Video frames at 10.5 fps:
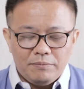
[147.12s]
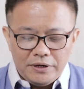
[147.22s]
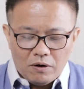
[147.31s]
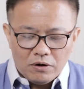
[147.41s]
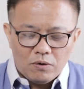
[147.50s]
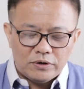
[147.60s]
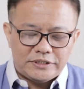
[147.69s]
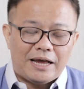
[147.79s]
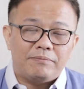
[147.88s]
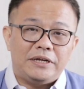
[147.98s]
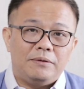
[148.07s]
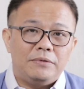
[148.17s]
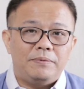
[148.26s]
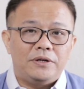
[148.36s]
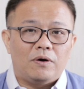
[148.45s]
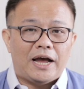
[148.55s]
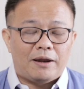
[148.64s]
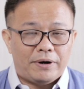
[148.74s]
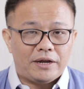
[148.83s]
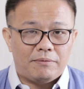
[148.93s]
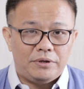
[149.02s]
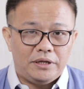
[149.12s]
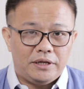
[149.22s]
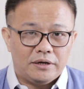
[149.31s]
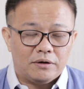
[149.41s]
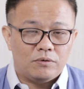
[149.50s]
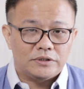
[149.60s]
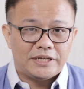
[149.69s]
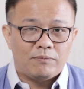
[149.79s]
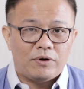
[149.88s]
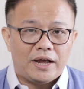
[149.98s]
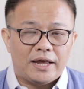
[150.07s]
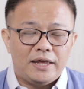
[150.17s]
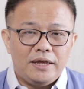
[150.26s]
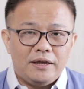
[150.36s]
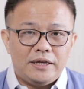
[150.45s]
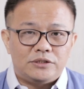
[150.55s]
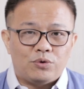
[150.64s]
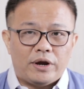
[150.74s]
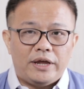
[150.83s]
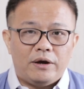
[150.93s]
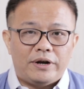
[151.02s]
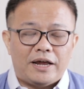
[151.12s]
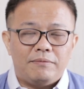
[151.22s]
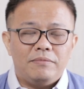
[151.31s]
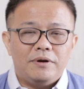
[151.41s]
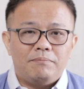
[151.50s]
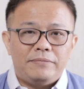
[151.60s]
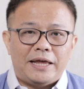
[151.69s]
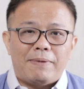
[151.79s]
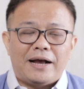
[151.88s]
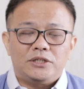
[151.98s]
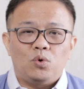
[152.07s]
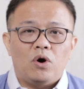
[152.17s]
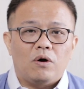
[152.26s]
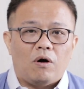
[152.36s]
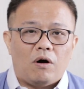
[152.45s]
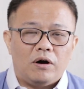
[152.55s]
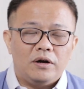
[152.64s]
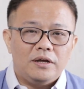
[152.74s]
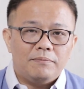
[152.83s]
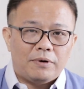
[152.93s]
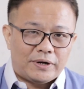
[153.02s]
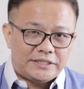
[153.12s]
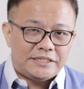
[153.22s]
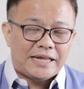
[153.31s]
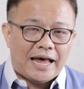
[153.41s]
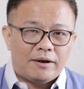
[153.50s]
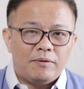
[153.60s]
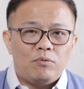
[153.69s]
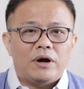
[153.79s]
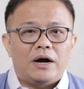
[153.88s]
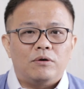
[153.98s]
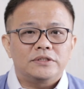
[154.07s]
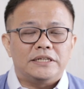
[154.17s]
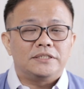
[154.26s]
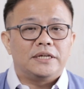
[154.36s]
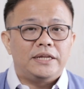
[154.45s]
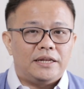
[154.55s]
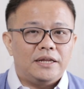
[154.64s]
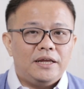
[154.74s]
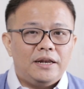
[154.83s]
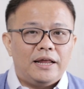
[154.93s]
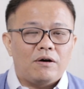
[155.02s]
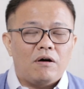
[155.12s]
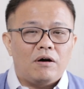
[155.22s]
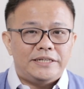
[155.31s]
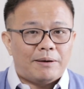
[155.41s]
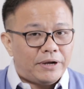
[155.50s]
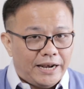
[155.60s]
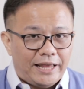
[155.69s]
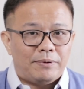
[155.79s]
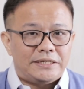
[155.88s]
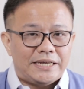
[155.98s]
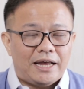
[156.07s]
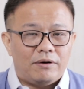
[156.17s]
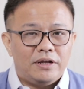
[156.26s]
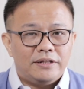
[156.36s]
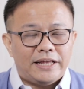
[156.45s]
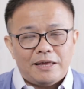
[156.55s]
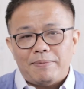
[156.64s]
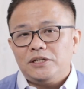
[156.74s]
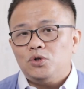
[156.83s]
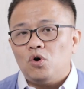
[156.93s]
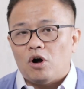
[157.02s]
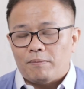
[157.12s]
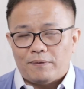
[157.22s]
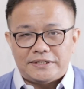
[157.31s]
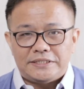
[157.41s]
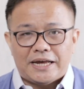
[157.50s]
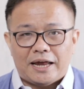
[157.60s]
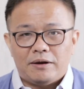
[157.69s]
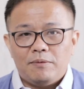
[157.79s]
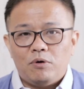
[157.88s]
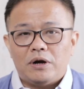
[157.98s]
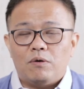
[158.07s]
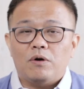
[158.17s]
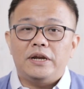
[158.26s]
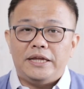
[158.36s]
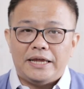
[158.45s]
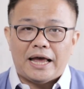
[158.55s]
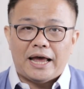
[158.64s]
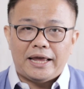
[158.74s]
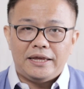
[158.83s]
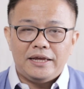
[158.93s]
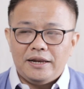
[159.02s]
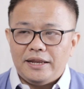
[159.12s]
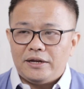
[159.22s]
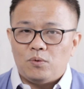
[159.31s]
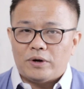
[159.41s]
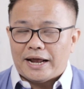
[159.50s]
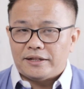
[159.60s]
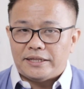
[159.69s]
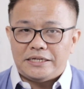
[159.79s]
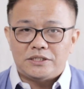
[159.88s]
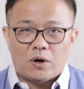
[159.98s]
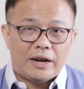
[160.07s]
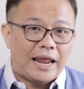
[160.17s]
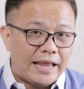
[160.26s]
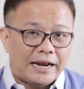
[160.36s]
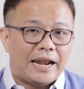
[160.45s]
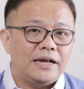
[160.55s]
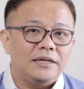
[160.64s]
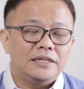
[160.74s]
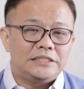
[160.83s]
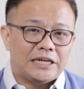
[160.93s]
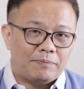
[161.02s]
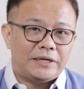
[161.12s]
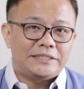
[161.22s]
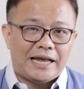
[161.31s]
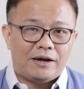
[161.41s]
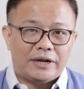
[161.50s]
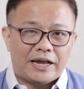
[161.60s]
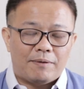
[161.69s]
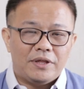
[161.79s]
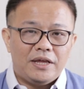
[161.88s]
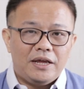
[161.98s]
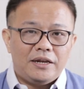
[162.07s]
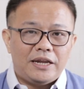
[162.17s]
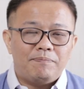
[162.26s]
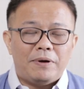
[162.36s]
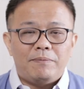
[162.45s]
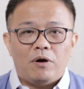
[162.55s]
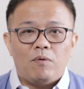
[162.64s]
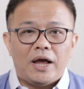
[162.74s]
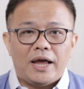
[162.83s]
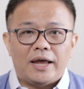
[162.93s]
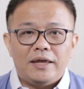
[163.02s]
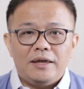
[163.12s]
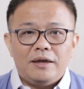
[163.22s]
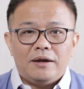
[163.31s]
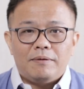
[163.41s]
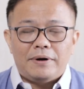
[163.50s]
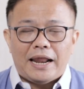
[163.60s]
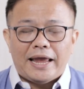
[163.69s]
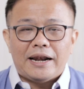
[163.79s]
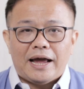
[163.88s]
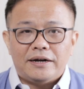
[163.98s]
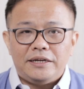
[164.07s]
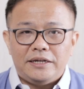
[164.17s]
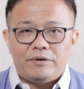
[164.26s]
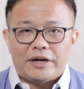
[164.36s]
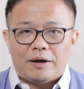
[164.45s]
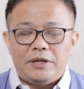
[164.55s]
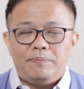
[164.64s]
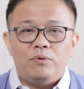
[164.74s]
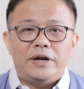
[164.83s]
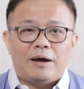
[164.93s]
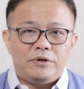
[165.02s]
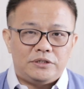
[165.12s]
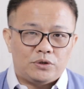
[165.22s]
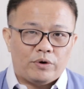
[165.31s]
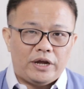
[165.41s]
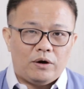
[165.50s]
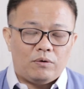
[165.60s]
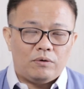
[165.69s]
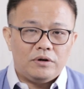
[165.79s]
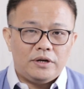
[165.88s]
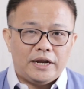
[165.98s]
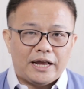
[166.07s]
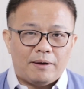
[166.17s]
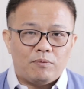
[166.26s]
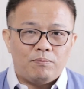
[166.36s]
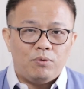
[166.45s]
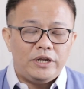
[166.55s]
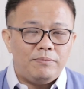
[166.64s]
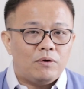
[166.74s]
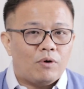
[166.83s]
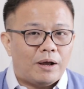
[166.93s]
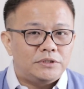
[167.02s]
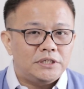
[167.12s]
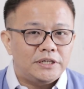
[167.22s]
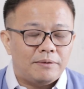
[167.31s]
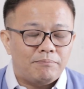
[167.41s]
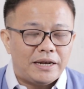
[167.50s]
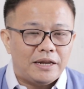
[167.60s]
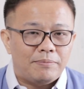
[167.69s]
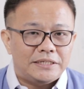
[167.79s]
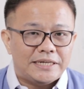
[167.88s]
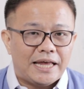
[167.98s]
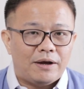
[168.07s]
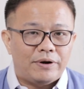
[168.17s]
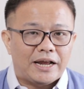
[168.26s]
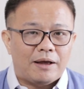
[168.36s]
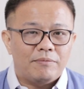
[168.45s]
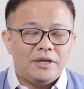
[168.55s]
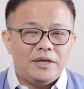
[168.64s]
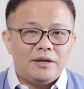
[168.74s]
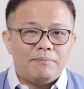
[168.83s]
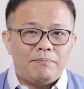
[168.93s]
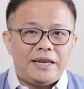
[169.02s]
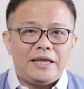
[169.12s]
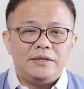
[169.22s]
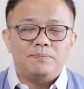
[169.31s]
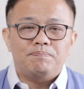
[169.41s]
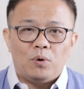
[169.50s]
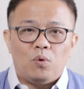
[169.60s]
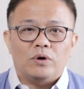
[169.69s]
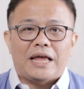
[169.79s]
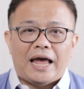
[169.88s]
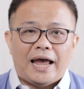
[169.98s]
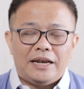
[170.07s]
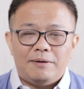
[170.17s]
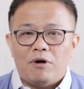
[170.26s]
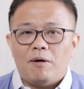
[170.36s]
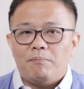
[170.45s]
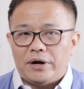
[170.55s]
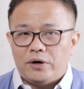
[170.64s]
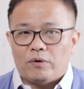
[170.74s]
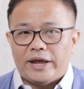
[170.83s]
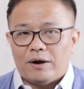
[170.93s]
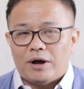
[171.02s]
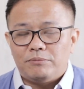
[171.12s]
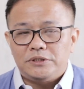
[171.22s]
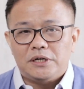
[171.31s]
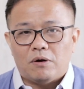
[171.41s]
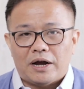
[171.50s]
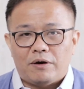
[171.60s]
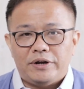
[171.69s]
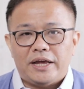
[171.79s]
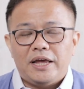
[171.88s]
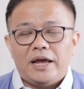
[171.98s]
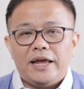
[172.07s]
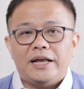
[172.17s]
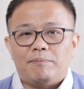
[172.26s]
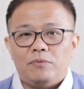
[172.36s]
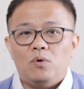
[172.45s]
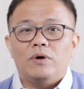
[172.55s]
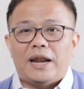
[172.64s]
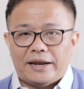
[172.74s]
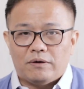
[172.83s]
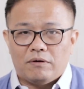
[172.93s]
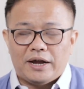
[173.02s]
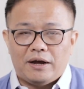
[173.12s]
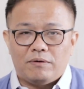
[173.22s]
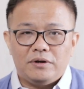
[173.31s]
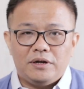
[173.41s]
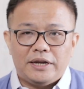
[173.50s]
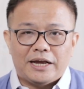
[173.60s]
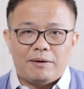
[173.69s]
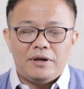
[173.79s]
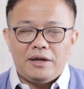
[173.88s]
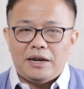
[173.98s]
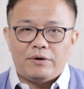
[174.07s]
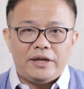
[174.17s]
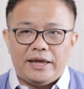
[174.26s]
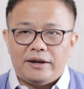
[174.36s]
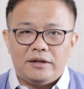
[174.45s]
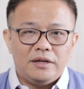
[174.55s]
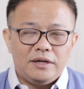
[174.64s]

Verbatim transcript: พี่น้องก็คงทราบดีเมื่อพี่น้องอ่านพระคัมภีร์ก็คงทราบว่าอิสราเอลนั้นในบางช่วงของประวัติศาสตร์พวกเขาติดสนิทและก็ยำเกรงพระเจ้าแต่ในบางช่วงของประวัติศาสตร์พวกเขาก็หนีหายและถูกการตีสอนหลายครั้งจากพระเจ้านะครับนั่นเป็นเพราะว่าหลายครั้งทีเดียวนะครับที่ผู้นำอิสราเอลนะครับผู้ที่มีความเชื่อมั่นในพระเจ้านะครับไม่ได้ปลูกถ่ายหรือมอบมรดกแห่งความเชื่อของเขาเนี่ยให้กับลูกหลานของเขานะครับเราได้เห็น